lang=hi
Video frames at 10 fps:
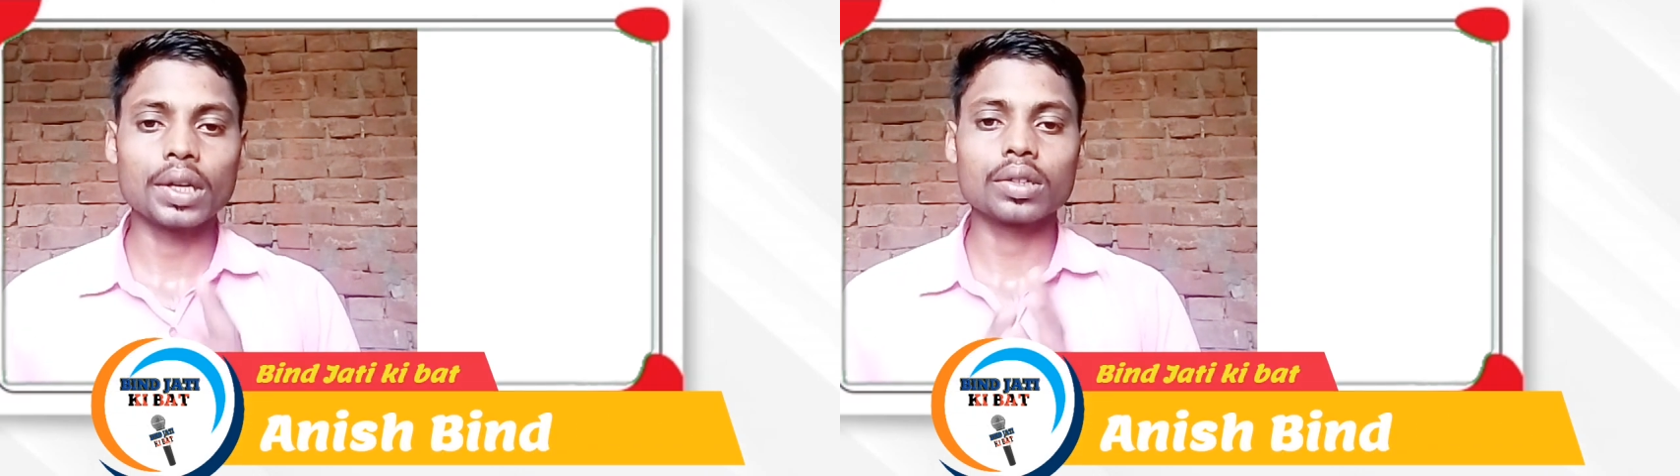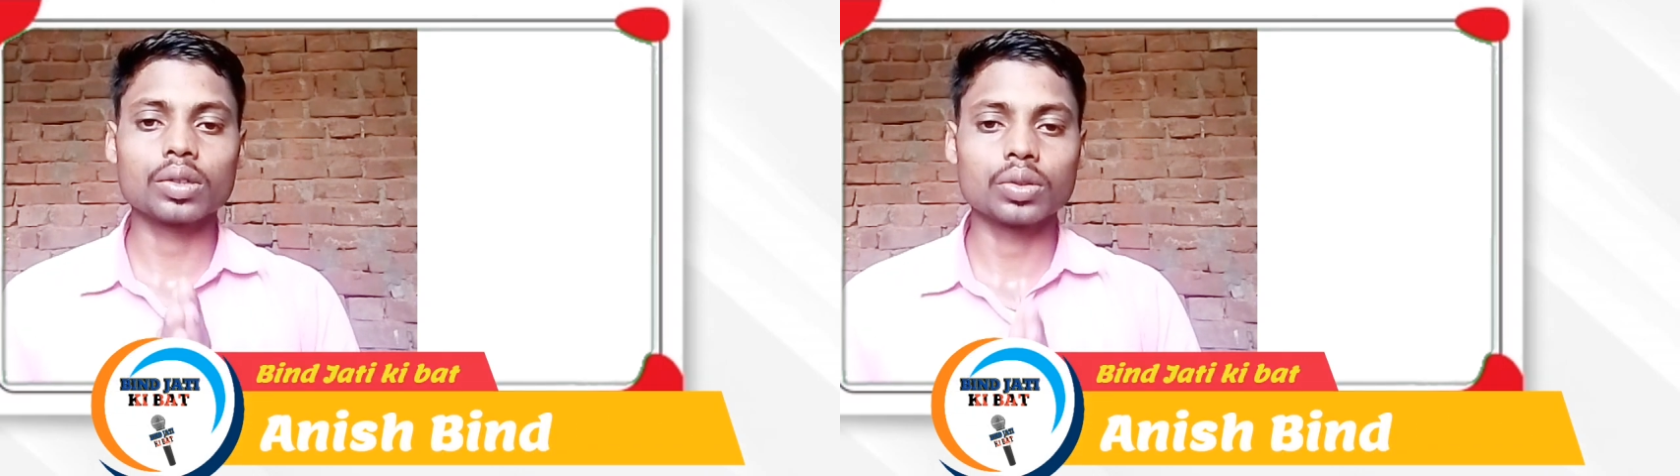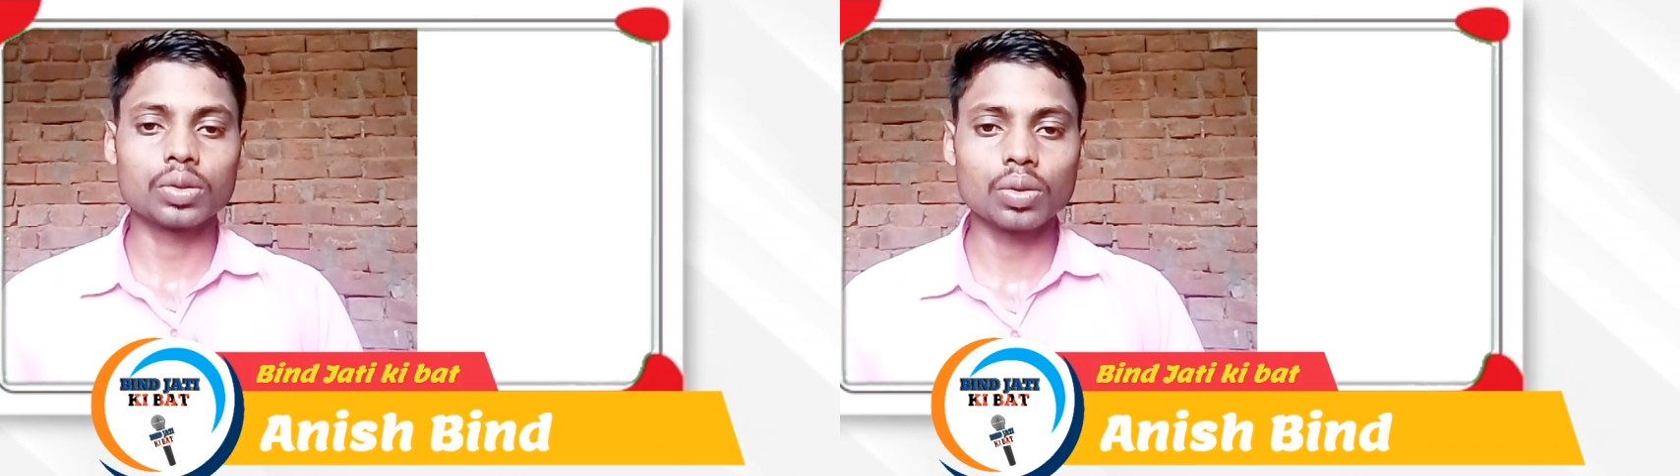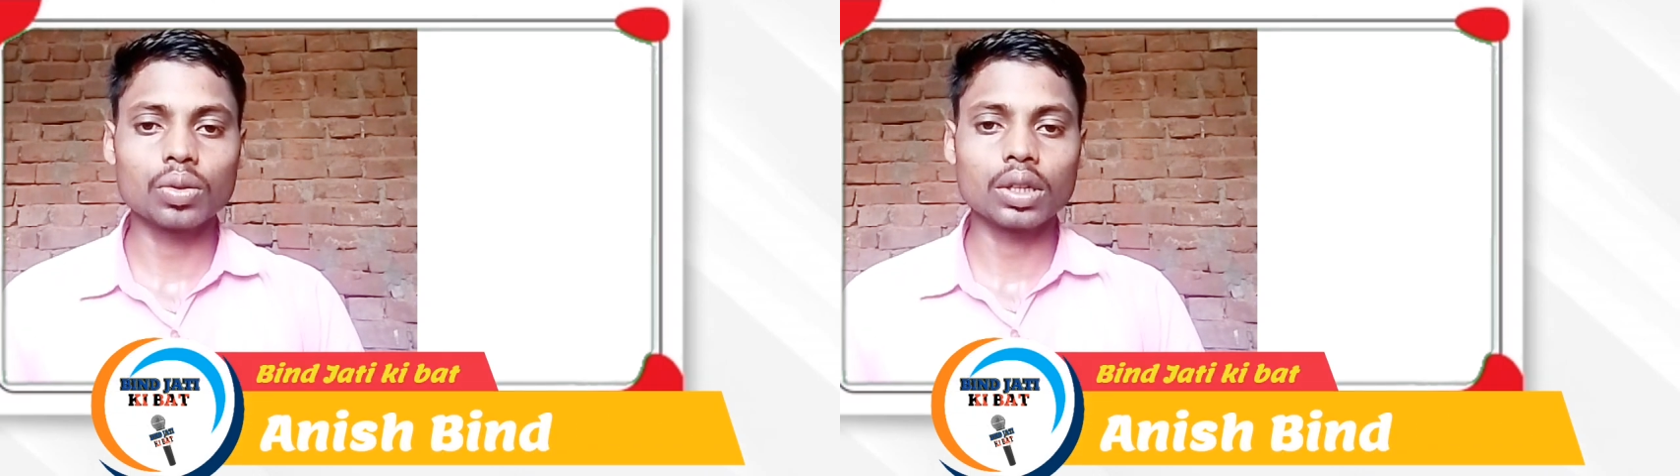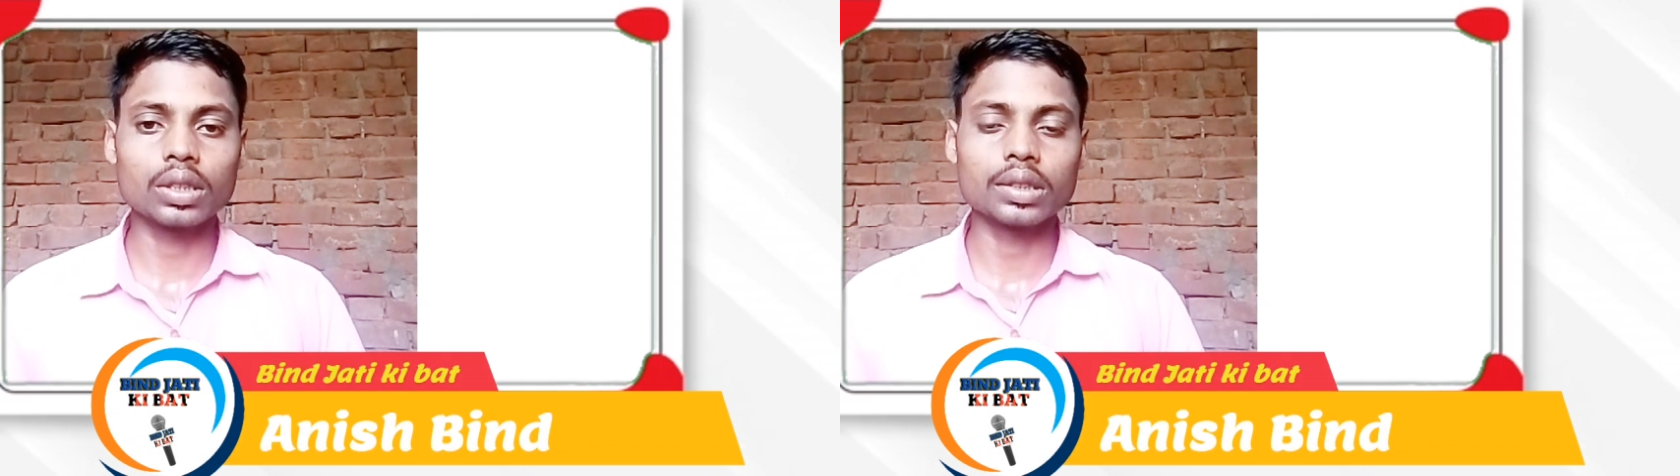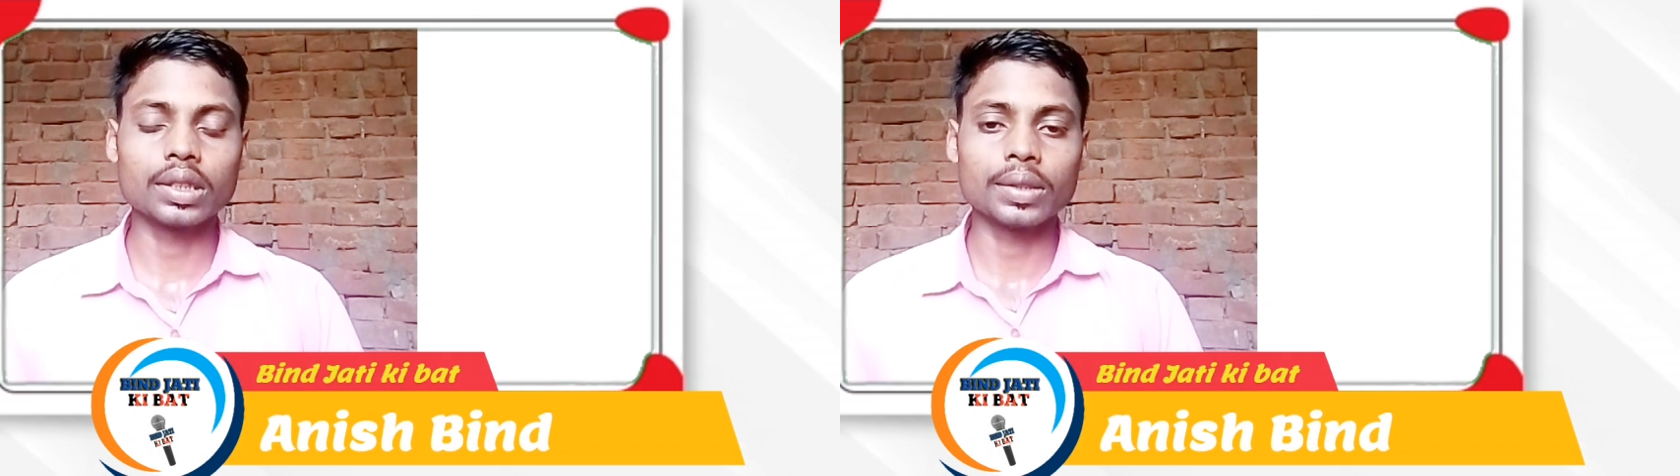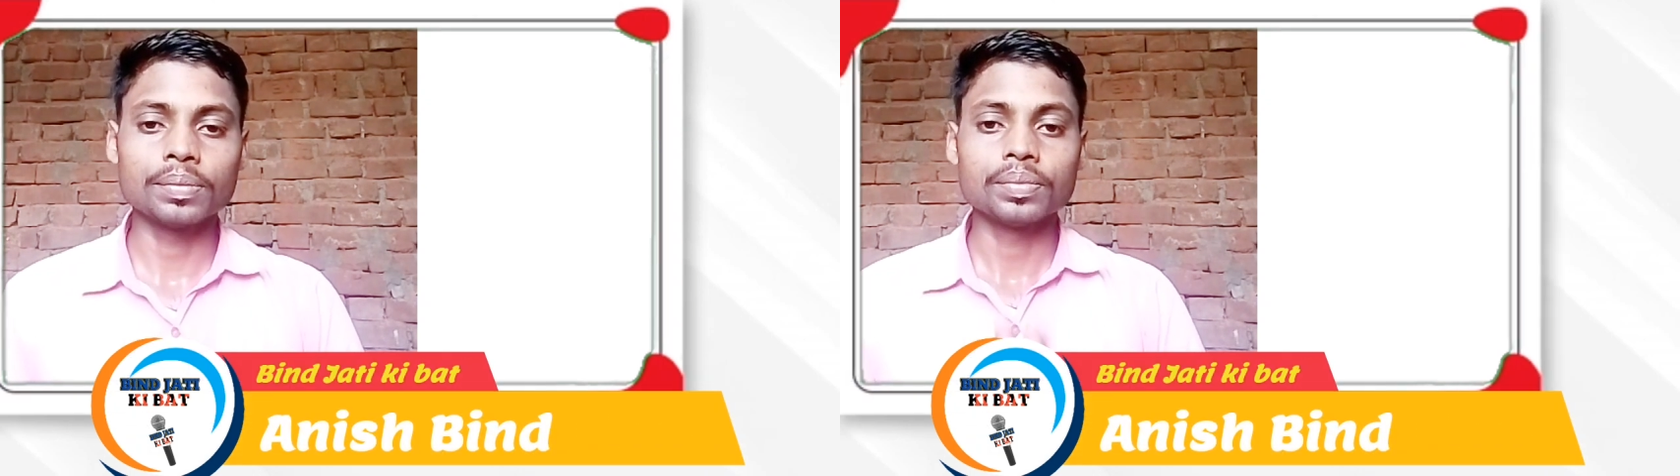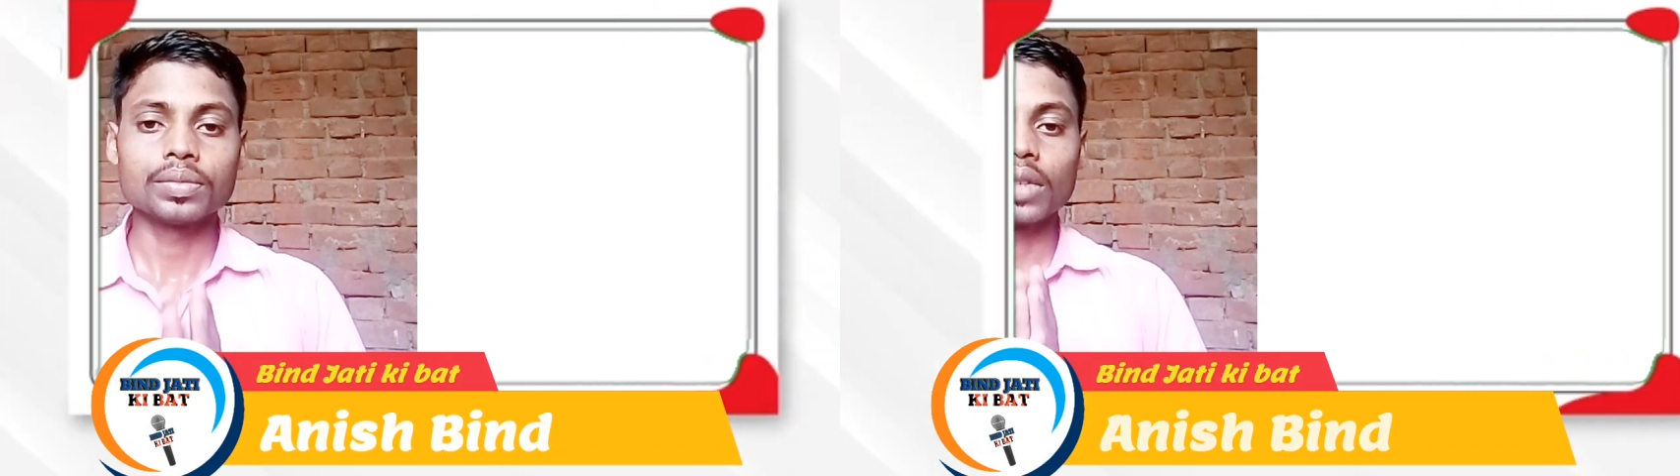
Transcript: प्रेयर को शुरू करते थे